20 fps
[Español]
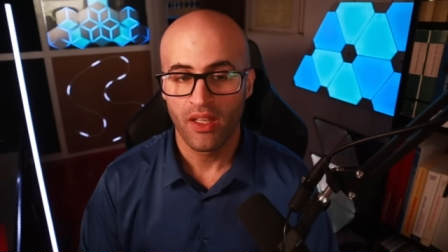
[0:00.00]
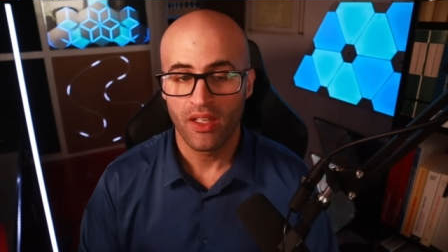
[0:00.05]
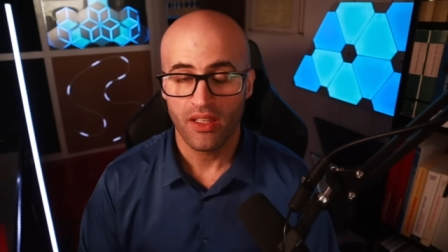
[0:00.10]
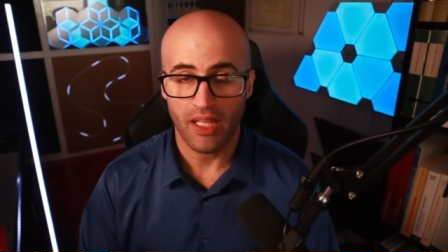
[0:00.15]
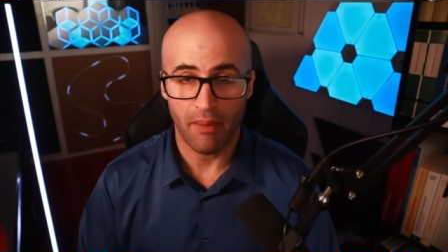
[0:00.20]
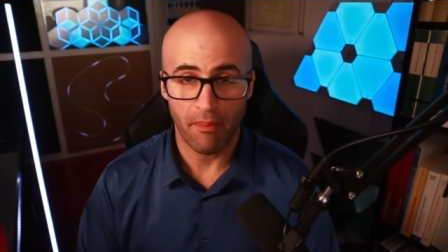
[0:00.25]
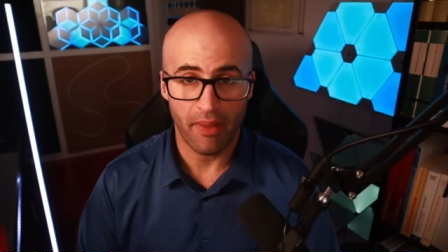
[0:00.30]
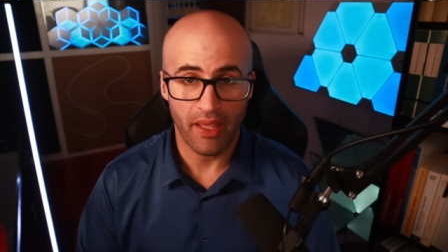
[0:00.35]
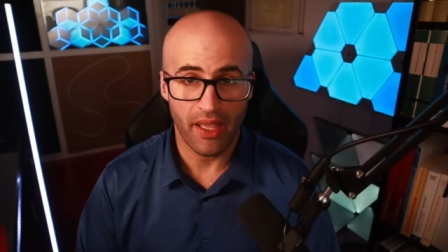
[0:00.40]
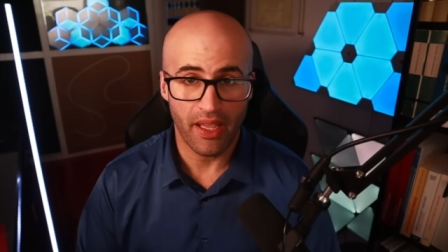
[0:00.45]

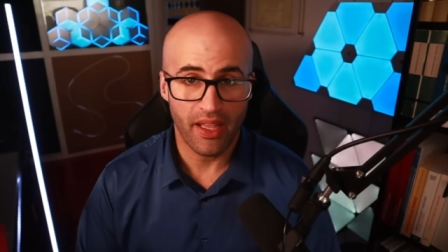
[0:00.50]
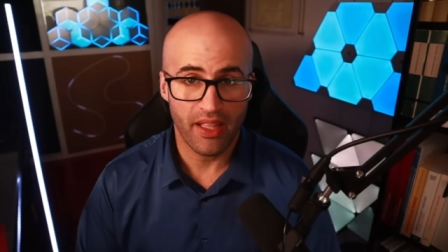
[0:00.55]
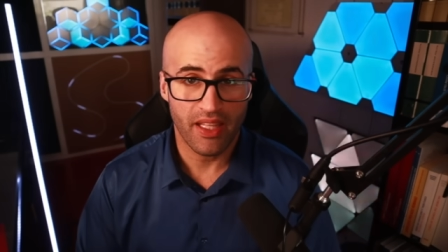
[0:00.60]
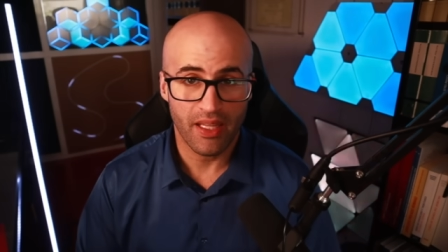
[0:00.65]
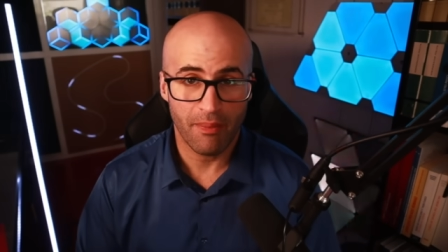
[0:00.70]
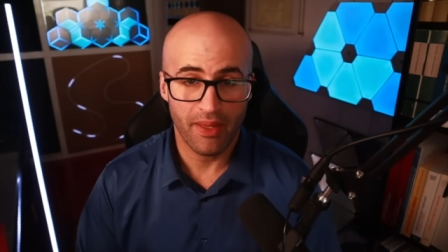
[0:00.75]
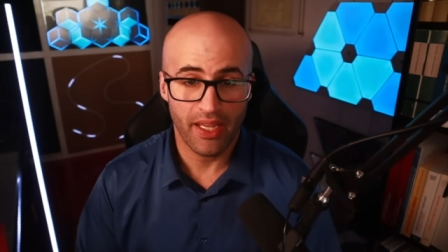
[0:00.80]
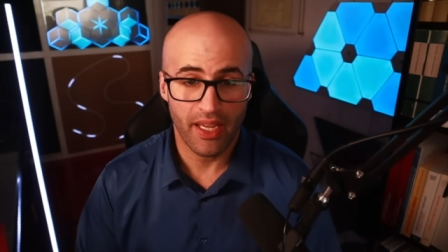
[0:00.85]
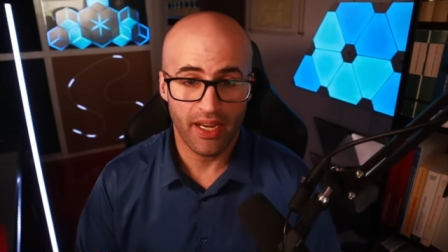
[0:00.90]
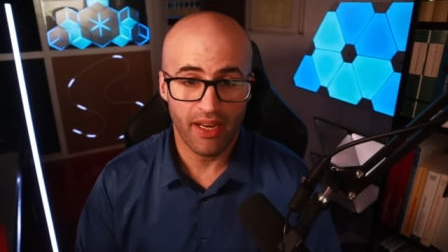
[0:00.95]
También esta
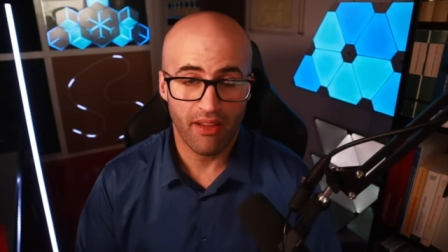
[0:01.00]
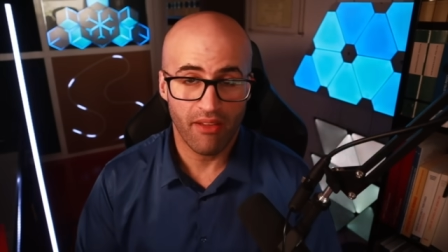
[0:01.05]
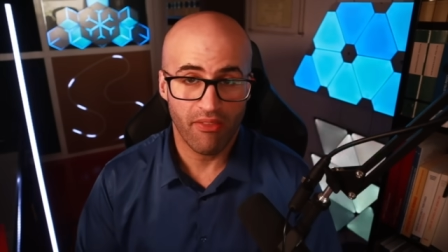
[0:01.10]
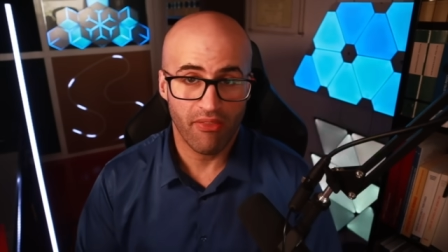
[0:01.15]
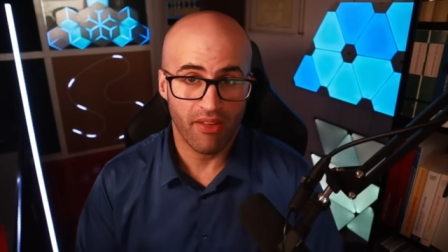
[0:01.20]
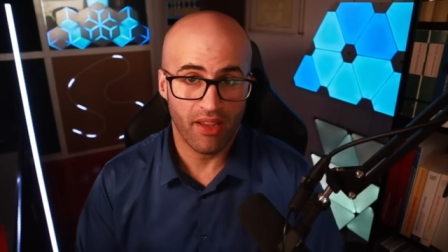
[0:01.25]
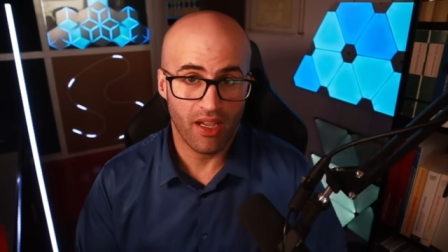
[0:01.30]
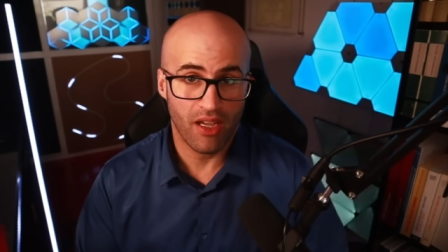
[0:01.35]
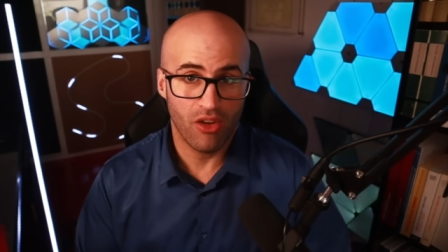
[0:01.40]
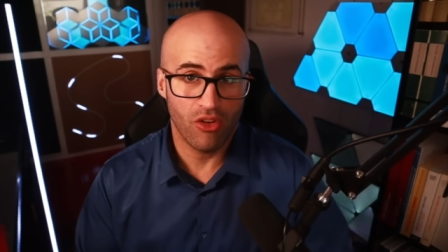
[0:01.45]
mañana,
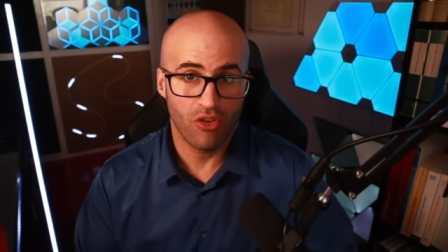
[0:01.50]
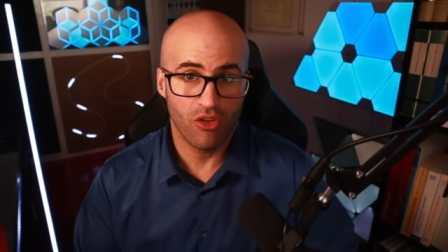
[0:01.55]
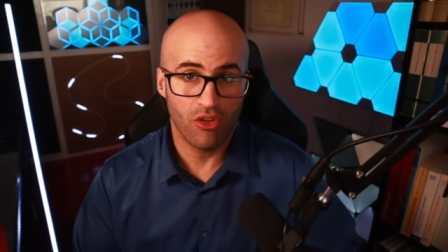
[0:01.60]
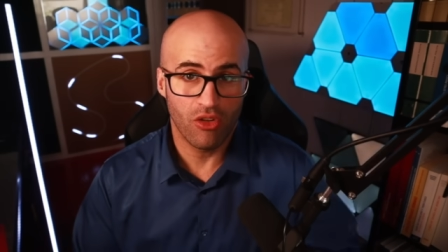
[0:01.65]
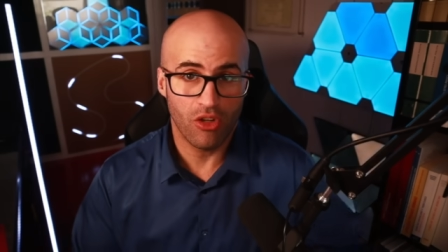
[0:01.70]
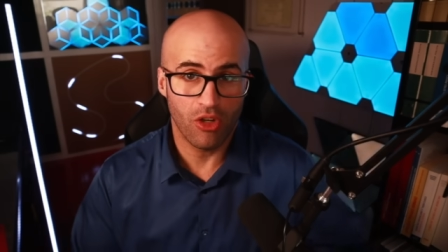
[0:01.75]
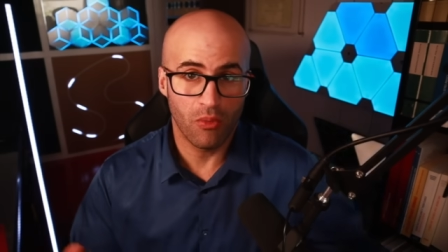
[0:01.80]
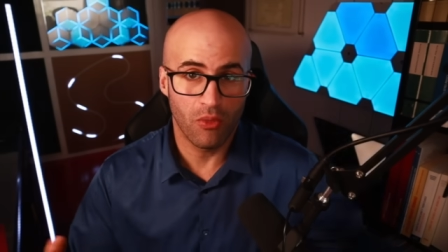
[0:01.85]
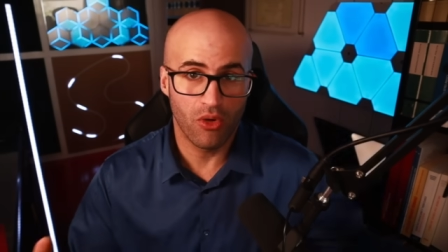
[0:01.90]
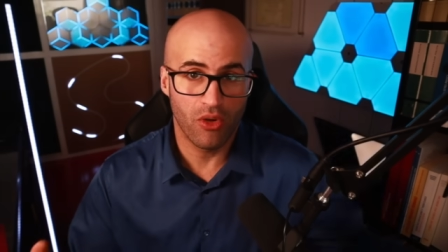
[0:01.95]
fijaos, ¿no?
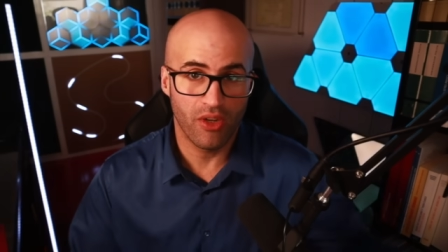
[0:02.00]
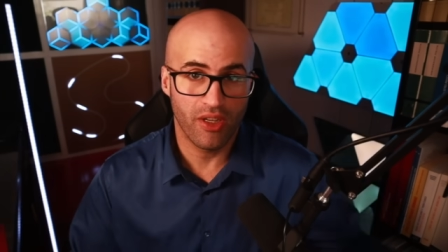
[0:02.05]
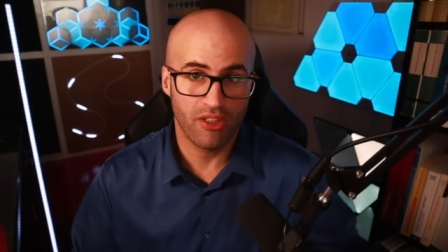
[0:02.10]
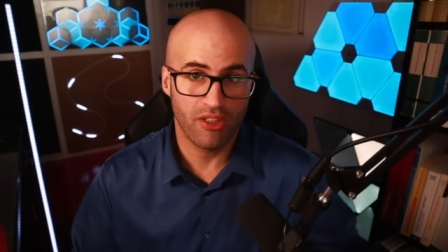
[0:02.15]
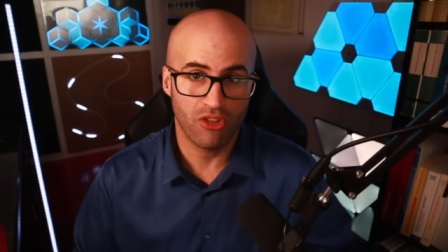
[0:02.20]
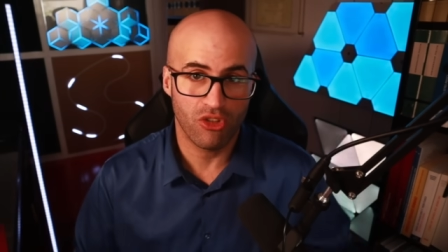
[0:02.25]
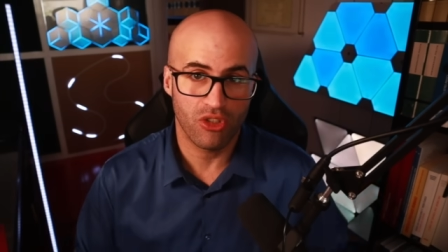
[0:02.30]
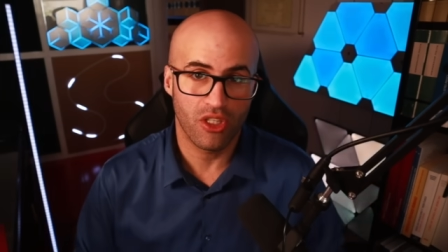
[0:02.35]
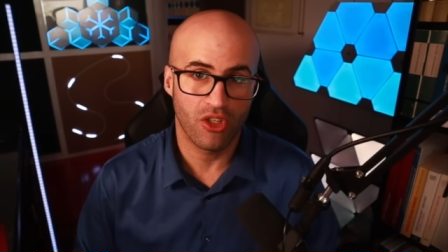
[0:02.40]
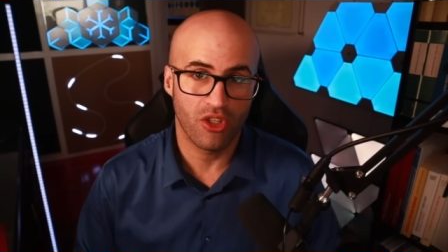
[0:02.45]
Como
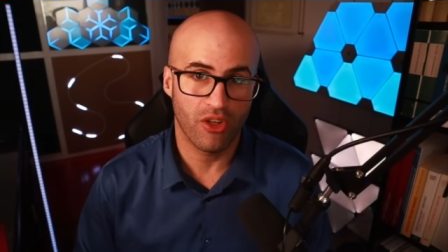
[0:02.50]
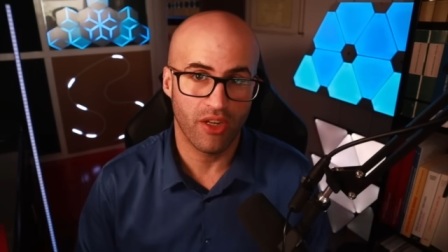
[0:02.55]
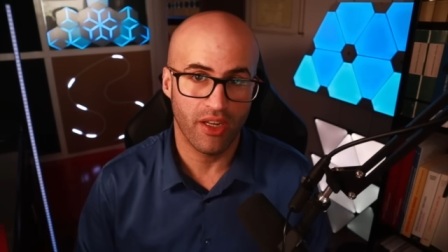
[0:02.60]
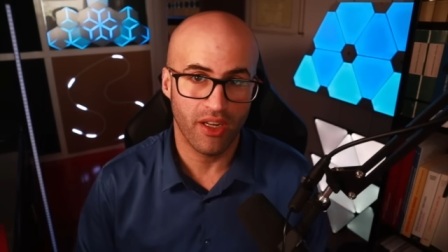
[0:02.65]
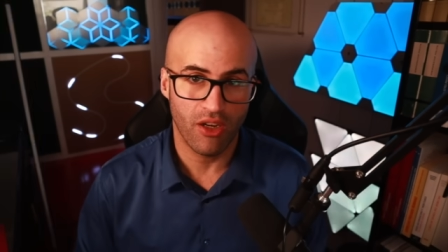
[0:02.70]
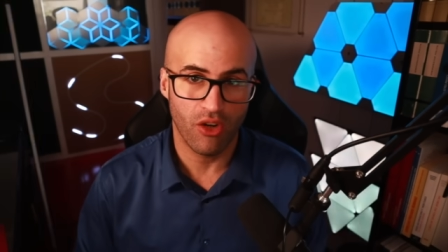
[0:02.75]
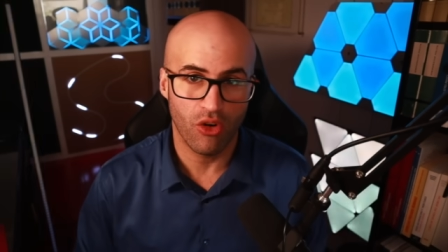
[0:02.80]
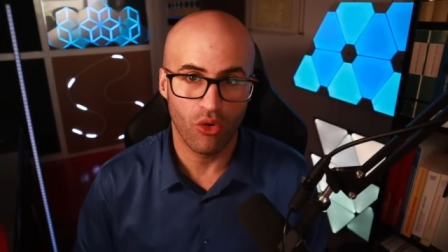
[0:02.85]
estos señores,